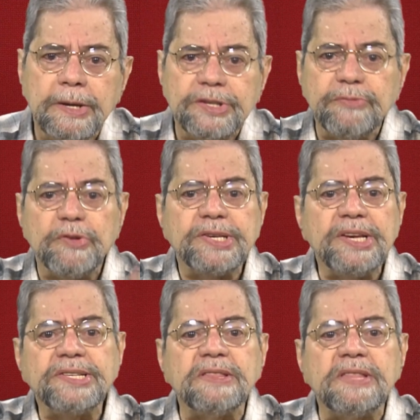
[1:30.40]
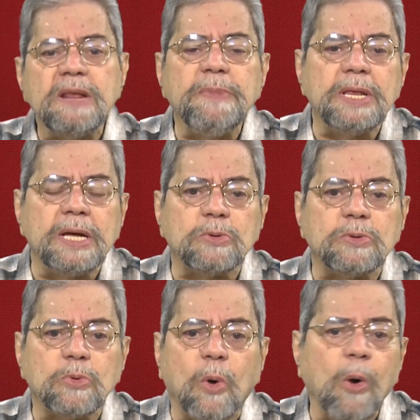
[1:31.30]
Se você está
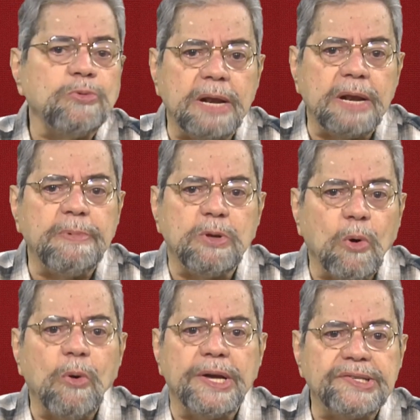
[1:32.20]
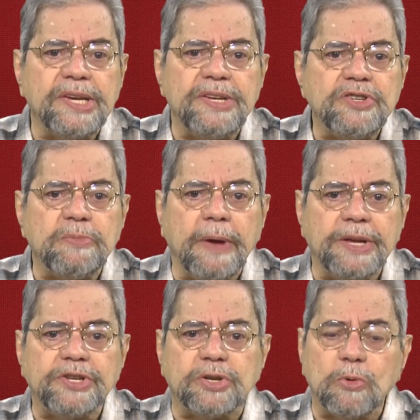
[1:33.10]
terminando ou terminou
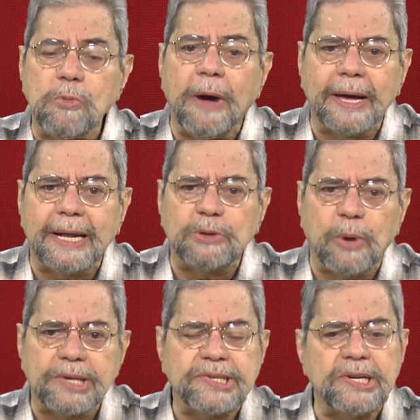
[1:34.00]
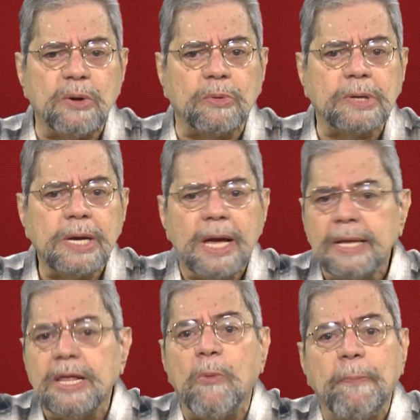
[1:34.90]
recentemente uma graduação,
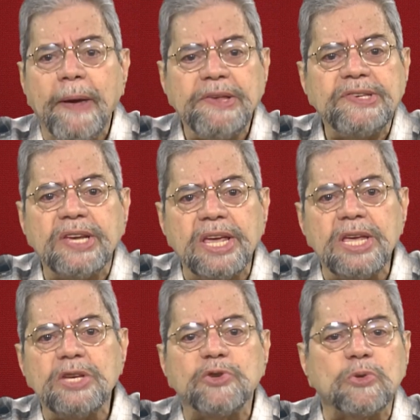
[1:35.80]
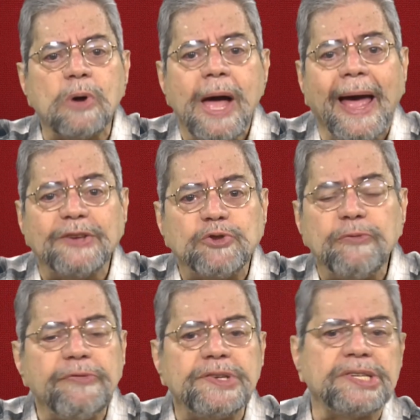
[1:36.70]
não pense que isto é
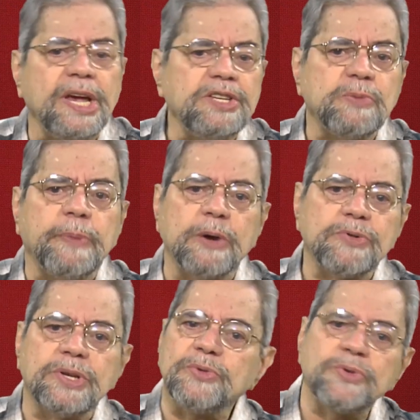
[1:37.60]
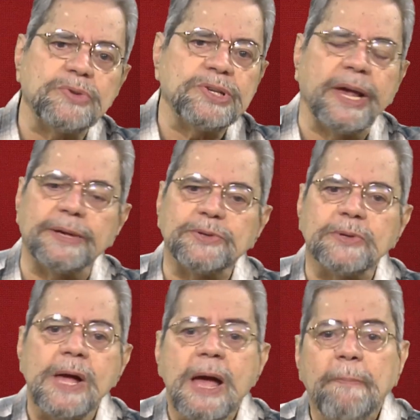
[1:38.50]
suficiente para o seu sucesso.
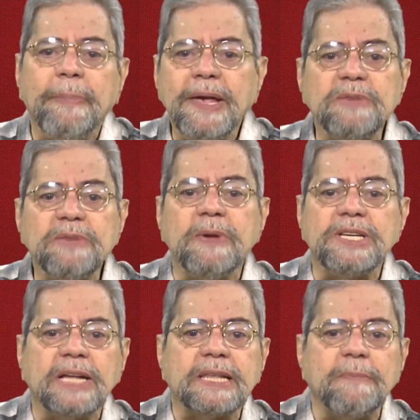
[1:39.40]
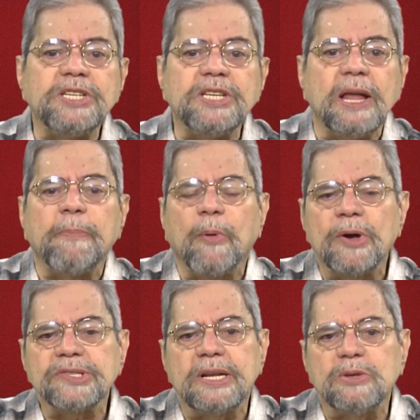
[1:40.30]
Pense imediatamente na
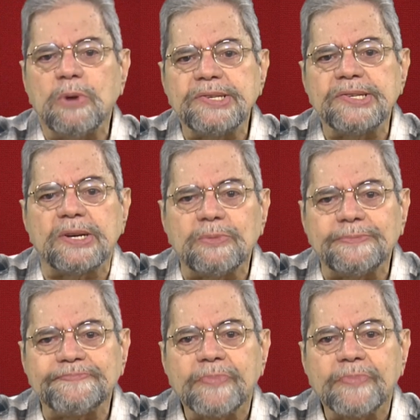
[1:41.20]
pós-graduação.